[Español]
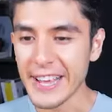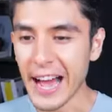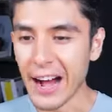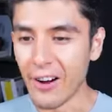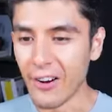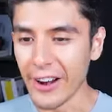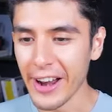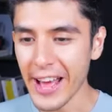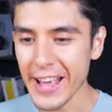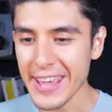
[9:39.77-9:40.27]
que
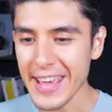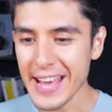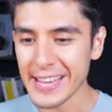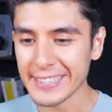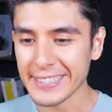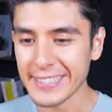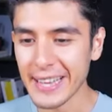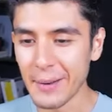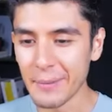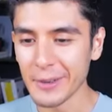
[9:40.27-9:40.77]
ahora ya
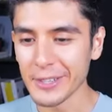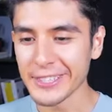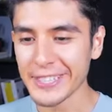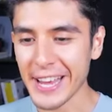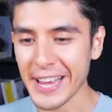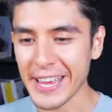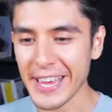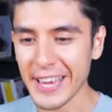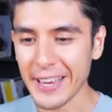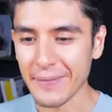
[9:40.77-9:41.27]
estamos
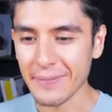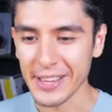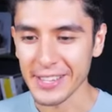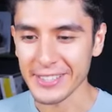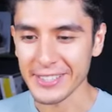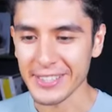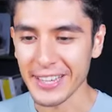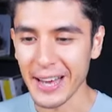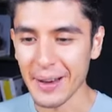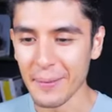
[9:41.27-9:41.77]
aquí.
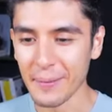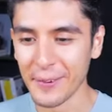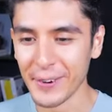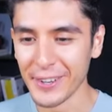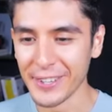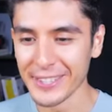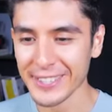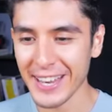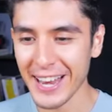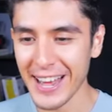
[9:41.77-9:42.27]

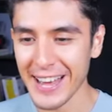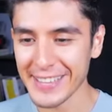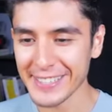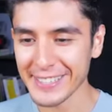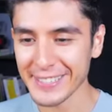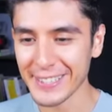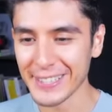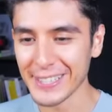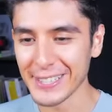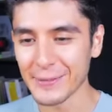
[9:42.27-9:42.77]
Estamos
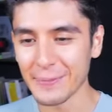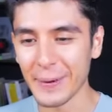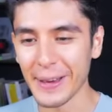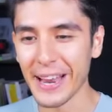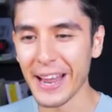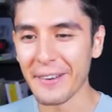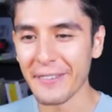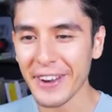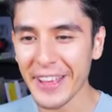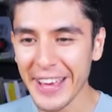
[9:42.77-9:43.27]
listos
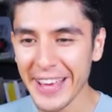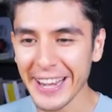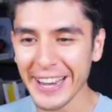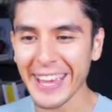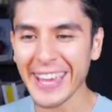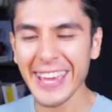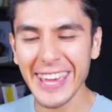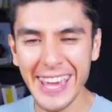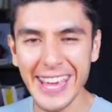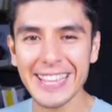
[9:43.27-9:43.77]
para
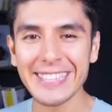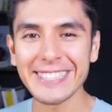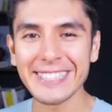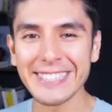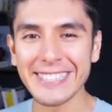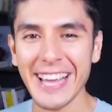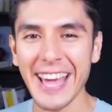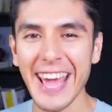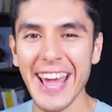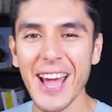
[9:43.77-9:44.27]
abrir
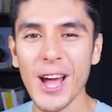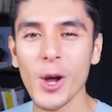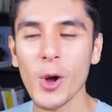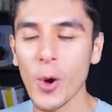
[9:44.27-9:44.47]
15